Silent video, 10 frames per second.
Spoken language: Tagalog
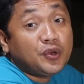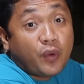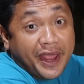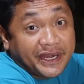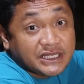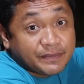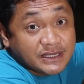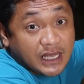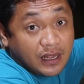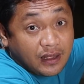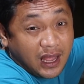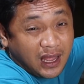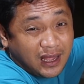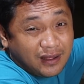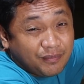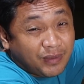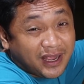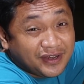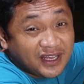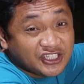Red wine is masa, uh,
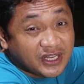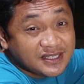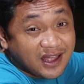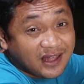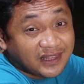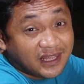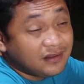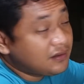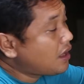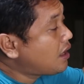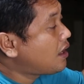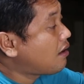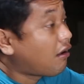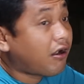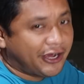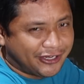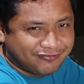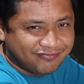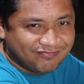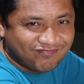maganda siya sa ating heart,
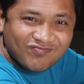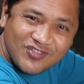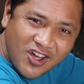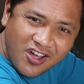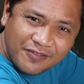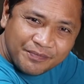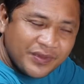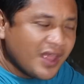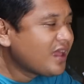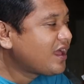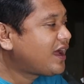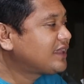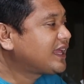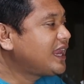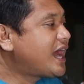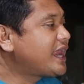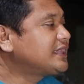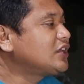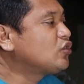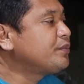no? At kailangan
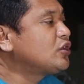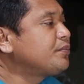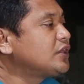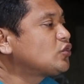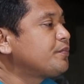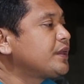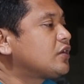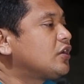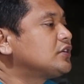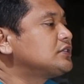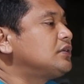nating uminom nito because